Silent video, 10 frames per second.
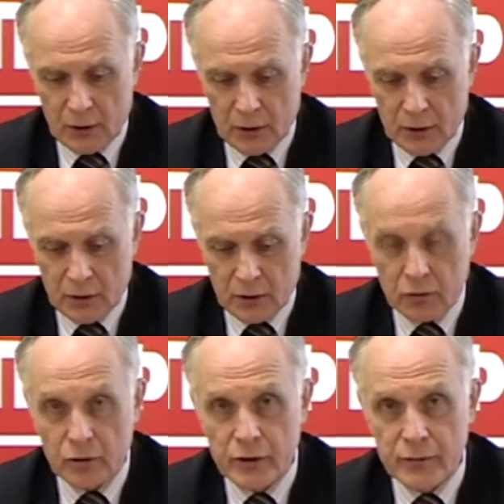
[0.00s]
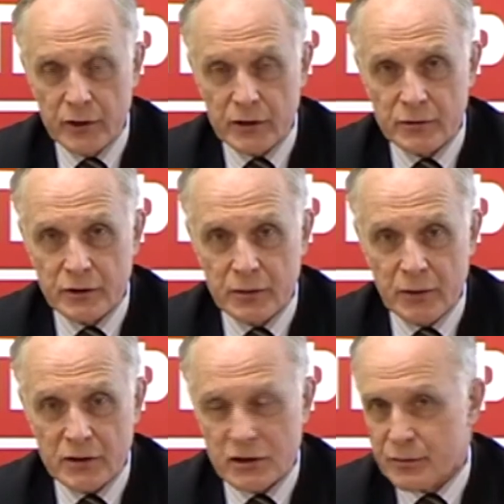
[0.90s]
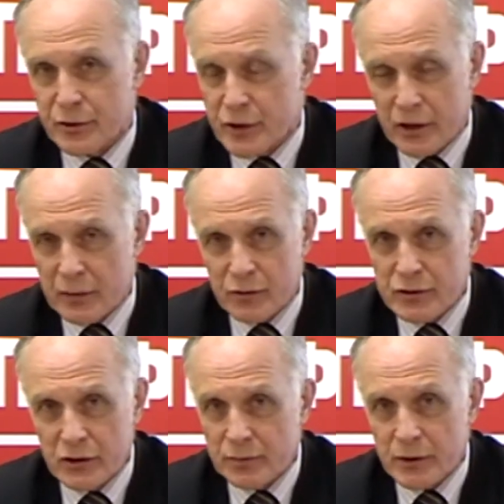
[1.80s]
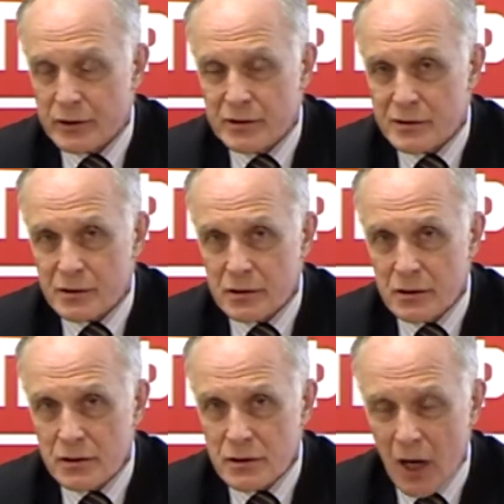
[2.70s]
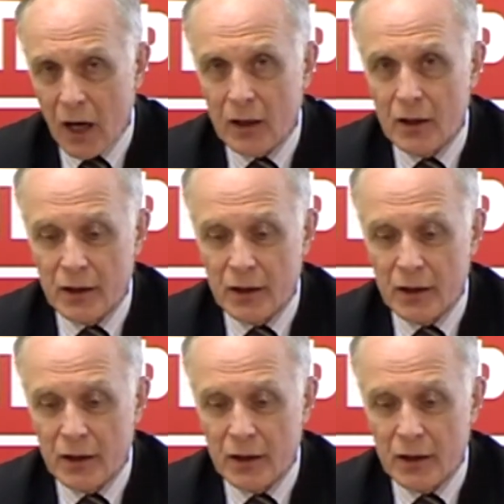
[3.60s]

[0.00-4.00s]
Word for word: э, другим детям заниматься, замечания ему сделать практически нельзя.